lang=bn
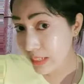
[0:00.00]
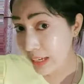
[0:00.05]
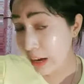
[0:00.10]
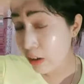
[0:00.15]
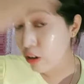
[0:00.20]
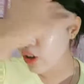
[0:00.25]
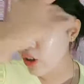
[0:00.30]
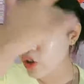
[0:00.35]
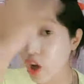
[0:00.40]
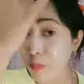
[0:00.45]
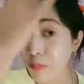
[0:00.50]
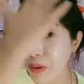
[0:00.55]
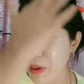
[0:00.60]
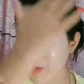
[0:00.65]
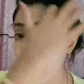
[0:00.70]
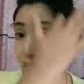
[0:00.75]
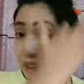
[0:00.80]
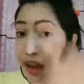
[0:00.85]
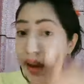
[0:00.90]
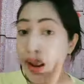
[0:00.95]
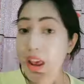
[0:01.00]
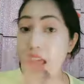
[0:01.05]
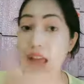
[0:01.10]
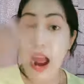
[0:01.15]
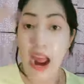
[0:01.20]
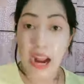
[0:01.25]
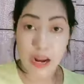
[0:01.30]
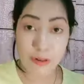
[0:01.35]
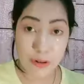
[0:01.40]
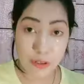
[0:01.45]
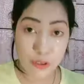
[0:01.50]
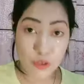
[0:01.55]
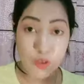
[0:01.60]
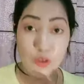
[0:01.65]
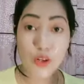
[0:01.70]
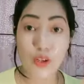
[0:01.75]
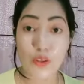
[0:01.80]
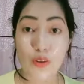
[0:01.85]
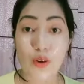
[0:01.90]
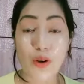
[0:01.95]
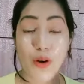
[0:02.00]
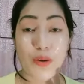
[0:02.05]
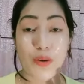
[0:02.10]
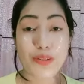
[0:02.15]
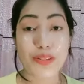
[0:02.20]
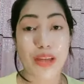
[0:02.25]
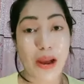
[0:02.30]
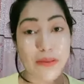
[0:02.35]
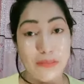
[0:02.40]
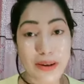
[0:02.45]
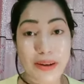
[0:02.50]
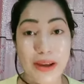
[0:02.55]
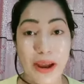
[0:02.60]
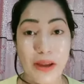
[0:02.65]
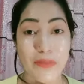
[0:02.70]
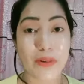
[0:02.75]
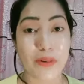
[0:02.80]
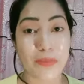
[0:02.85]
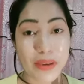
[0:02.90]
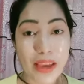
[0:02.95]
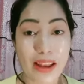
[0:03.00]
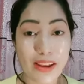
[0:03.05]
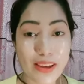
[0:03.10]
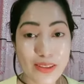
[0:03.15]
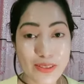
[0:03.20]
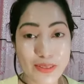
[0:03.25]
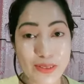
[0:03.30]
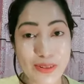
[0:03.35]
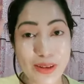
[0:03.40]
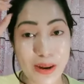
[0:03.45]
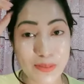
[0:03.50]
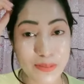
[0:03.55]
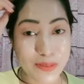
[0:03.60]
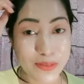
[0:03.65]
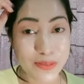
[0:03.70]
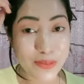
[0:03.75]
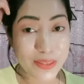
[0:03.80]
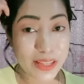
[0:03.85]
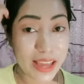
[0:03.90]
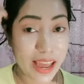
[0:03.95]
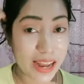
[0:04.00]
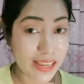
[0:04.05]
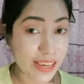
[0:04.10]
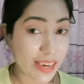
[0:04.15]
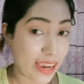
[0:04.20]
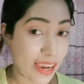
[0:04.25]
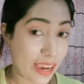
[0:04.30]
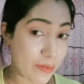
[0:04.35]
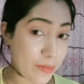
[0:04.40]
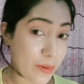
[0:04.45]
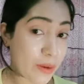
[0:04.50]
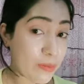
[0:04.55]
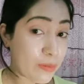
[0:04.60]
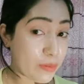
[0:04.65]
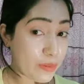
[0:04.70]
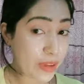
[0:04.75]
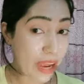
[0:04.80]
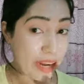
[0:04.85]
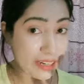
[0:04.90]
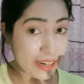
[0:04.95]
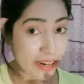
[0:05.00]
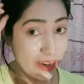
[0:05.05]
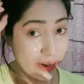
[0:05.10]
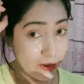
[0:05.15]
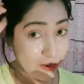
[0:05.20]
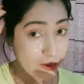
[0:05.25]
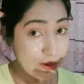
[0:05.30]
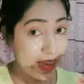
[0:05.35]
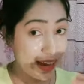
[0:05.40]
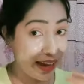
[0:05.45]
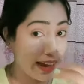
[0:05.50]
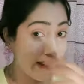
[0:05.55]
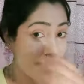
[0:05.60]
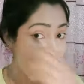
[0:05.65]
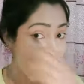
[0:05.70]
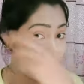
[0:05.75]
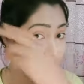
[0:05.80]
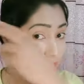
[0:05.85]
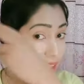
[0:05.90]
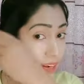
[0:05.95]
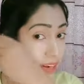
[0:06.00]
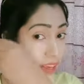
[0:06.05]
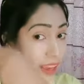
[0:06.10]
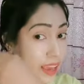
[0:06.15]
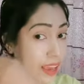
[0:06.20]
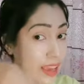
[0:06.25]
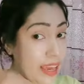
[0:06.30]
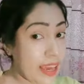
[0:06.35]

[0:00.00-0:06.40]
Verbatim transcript: এগুলো সব বেবি হেয়ার আর আমার চুল কিন্তু হচ্ছে আবার কাটবো আমি কালকে চুল কাটবো কালকে মানে কাটার আগে একটু দেখাই দিই আপনাদেরকে